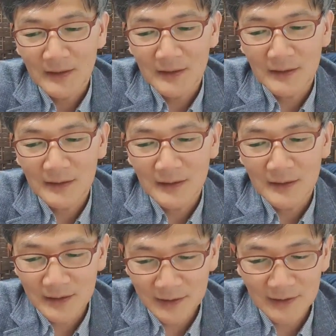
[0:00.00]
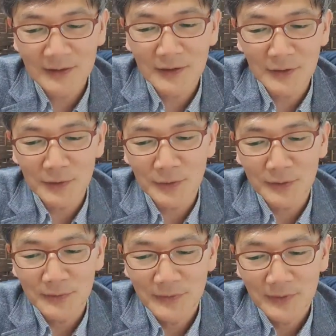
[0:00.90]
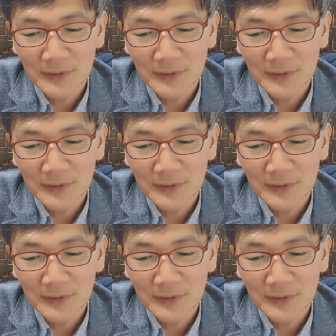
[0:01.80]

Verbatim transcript: 음, 큰 능력으로